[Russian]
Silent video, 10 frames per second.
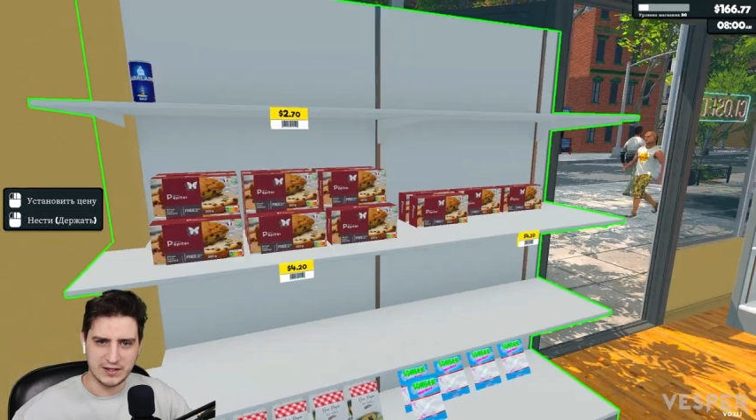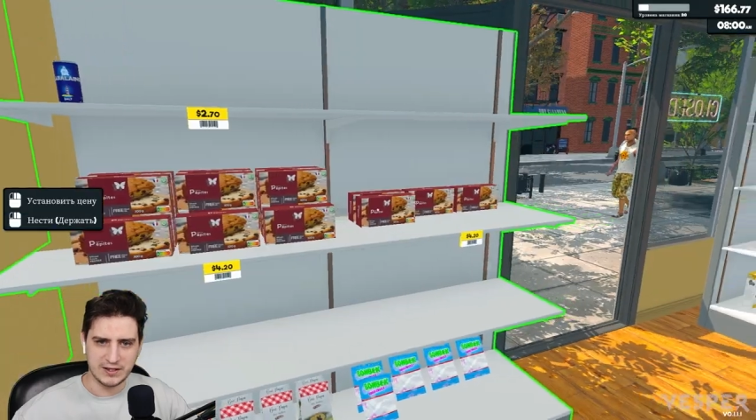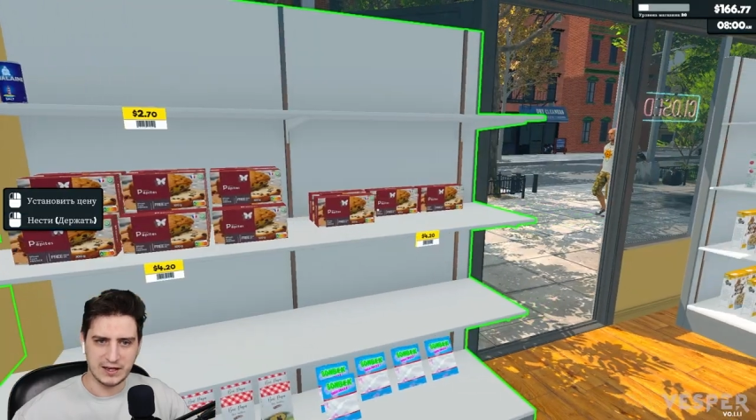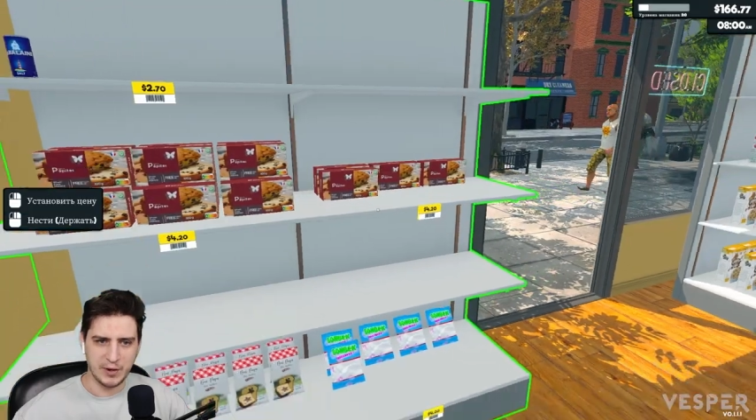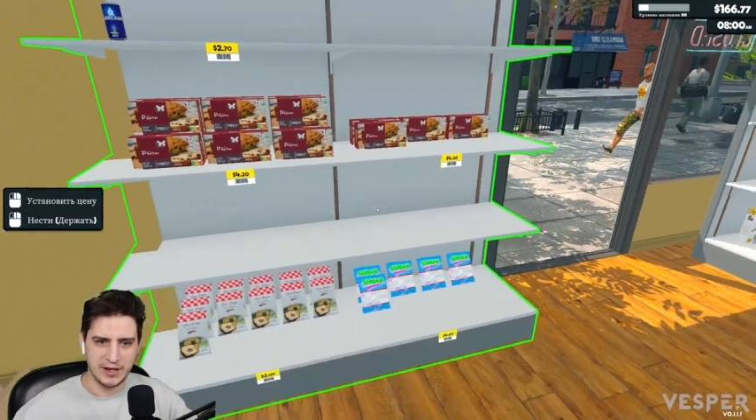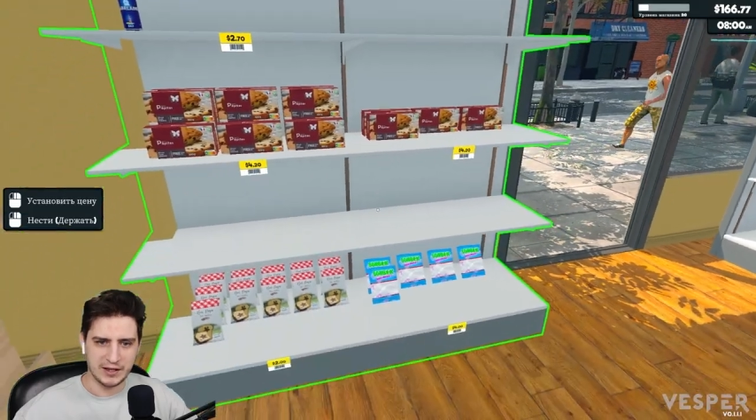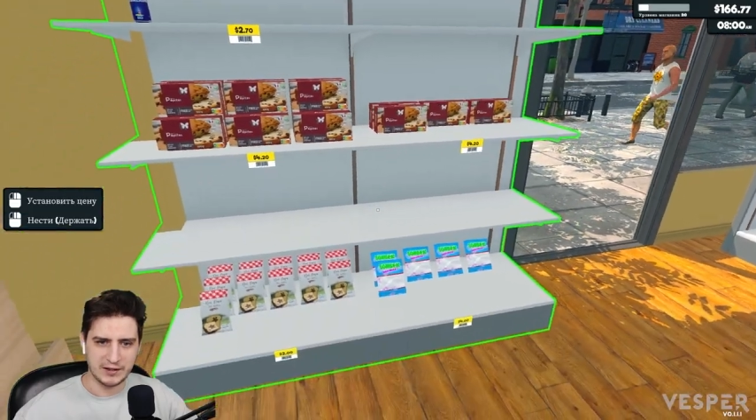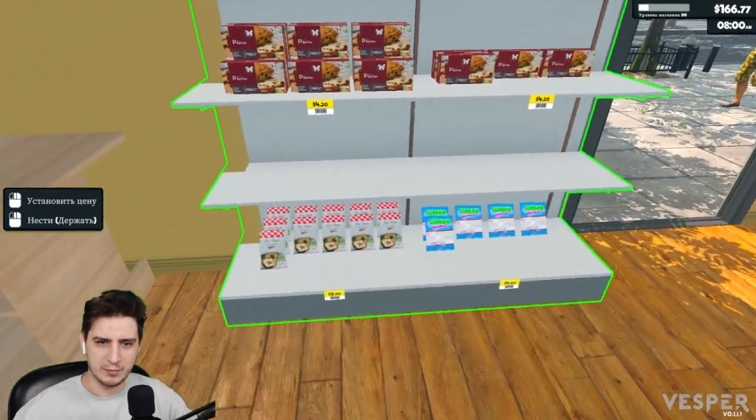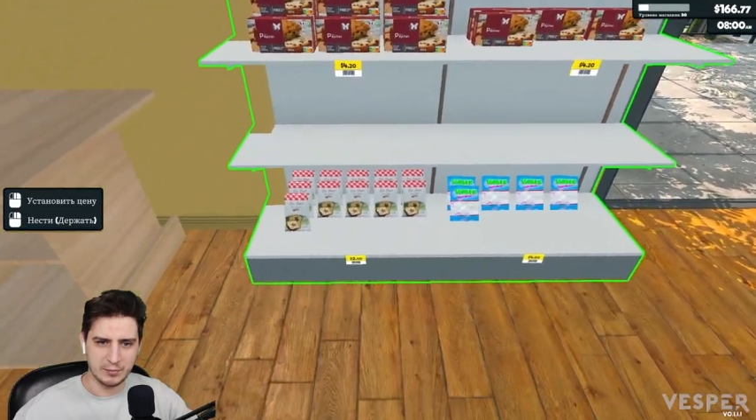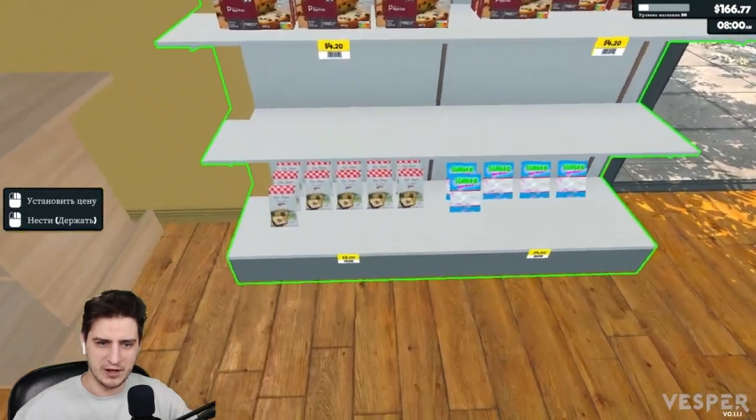копейки
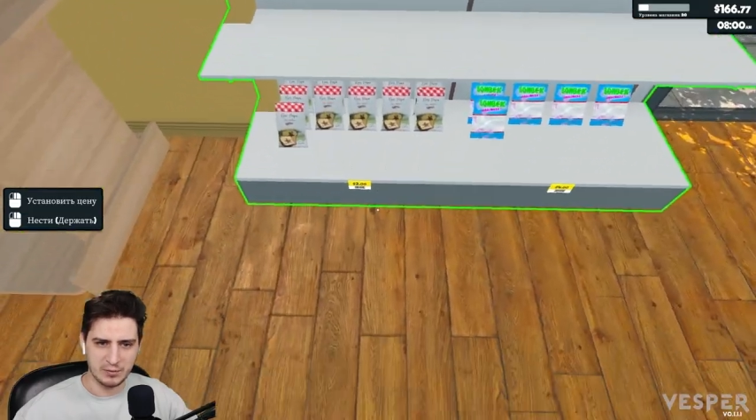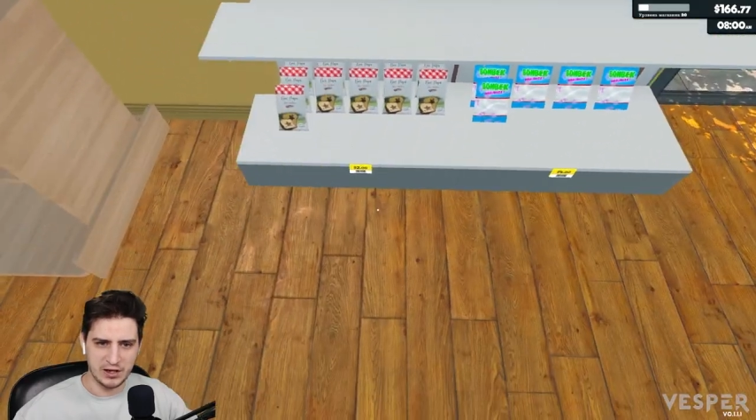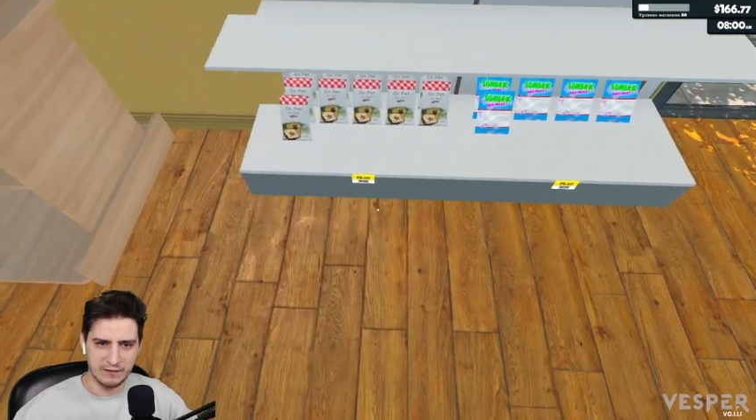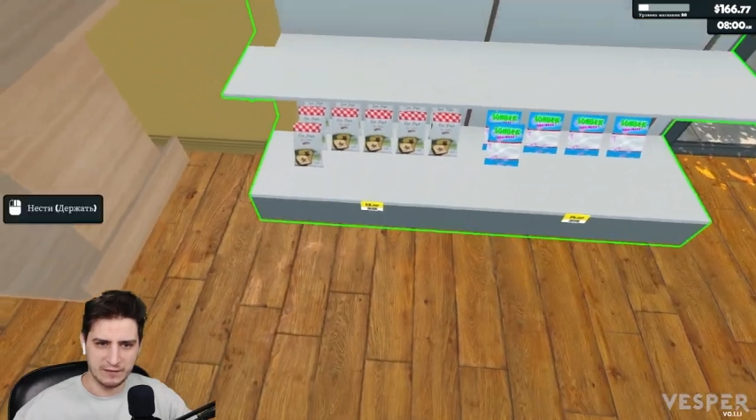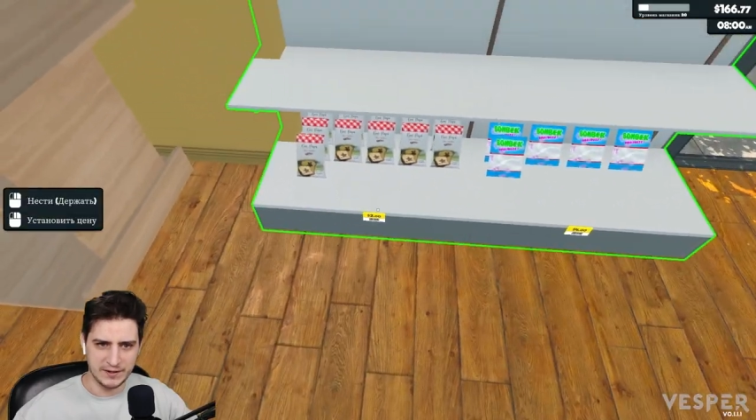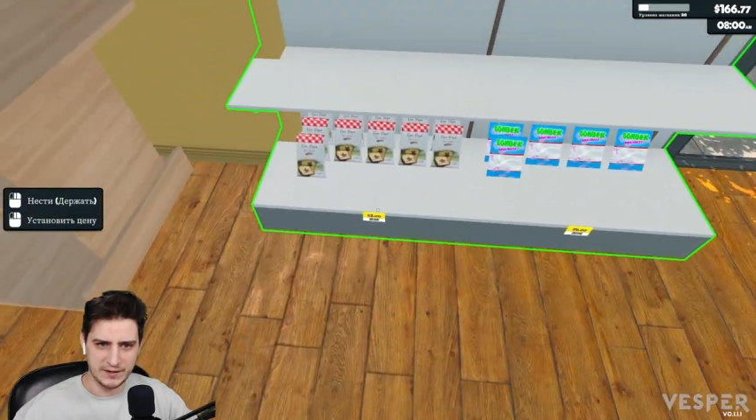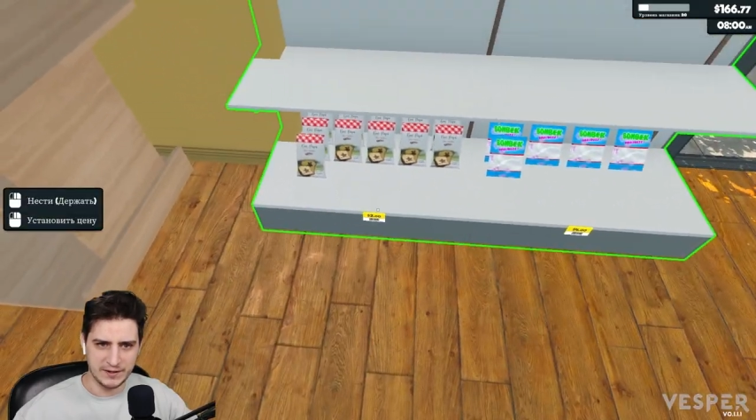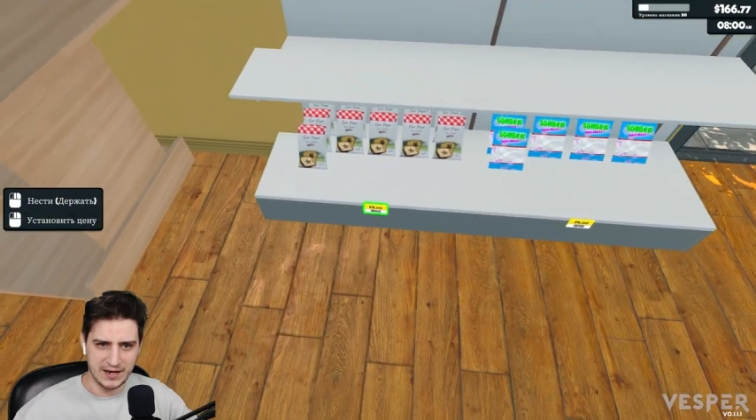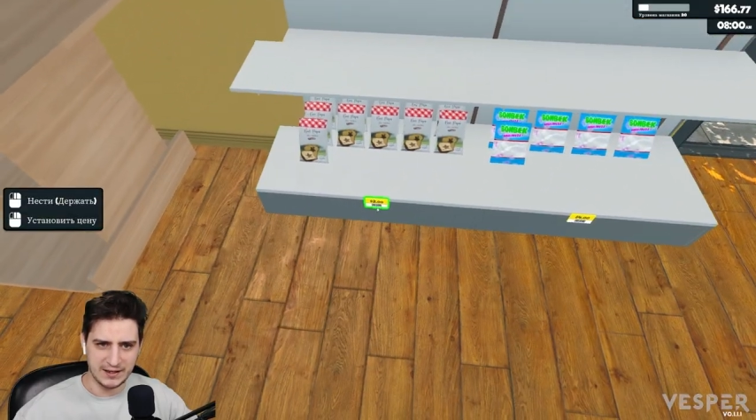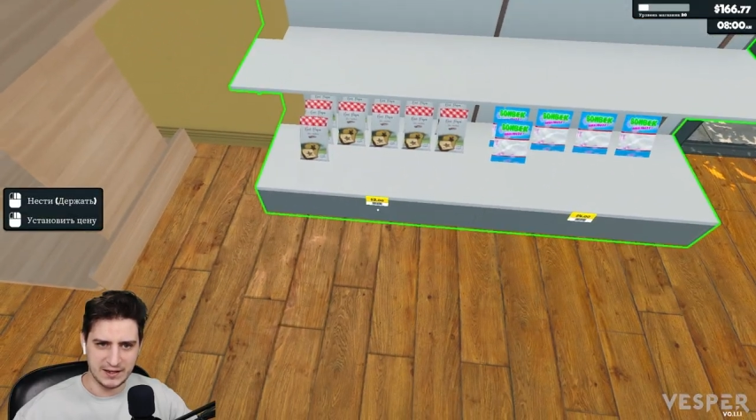теперь не мне вводить,
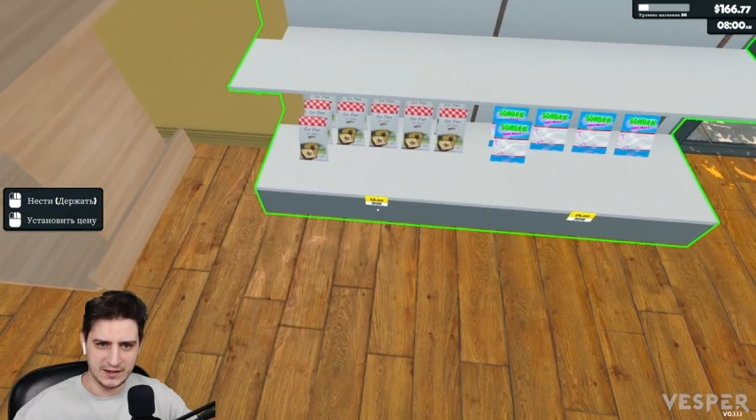а Генис